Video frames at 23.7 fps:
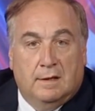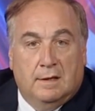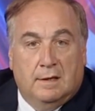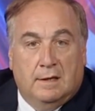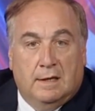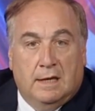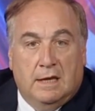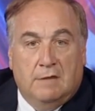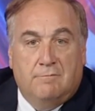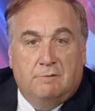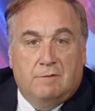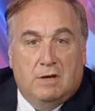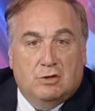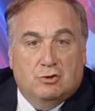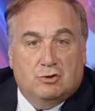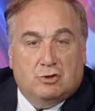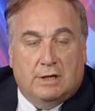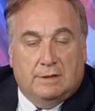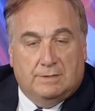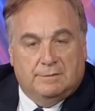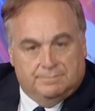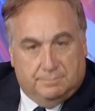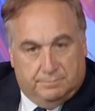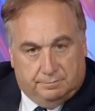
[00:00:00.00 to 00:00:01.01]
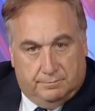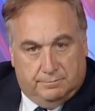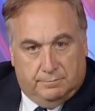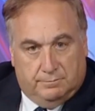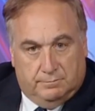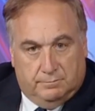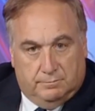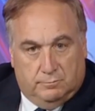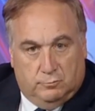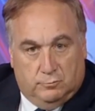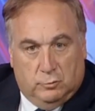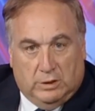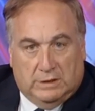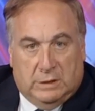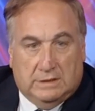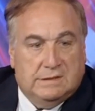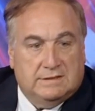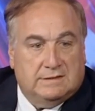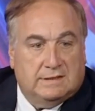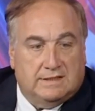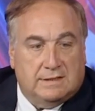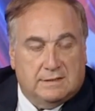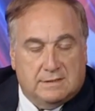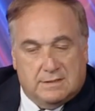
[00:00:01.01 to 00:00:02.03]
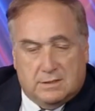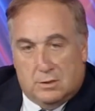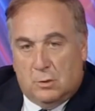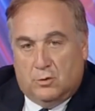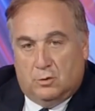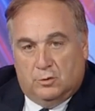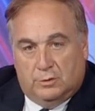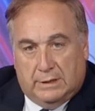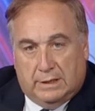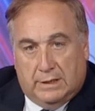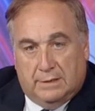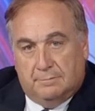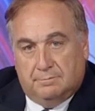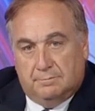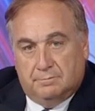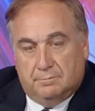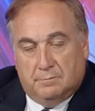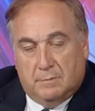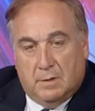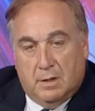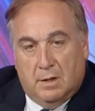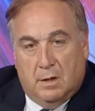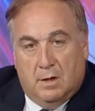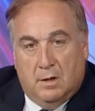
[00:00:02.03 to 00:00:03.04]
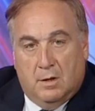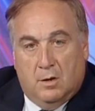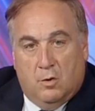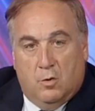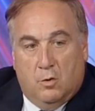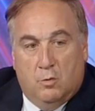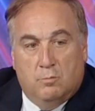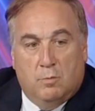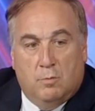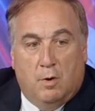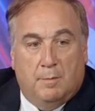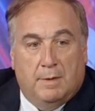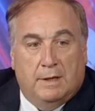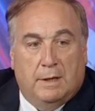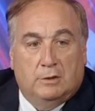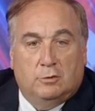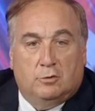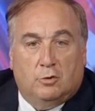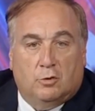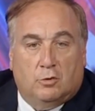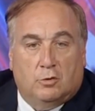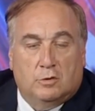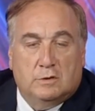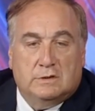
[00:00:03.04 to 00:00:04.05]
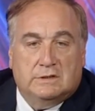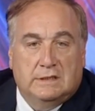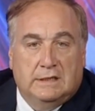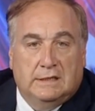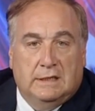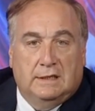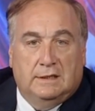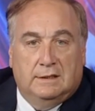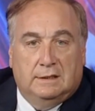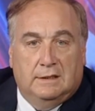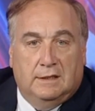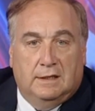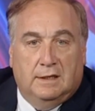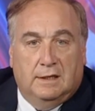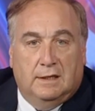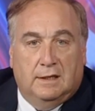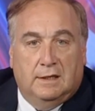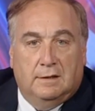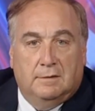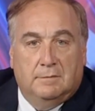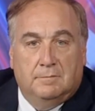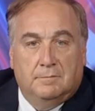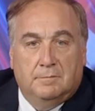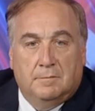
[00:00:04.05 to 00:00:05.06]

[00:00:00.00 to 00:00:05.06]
invece una distrazione, un momento così di,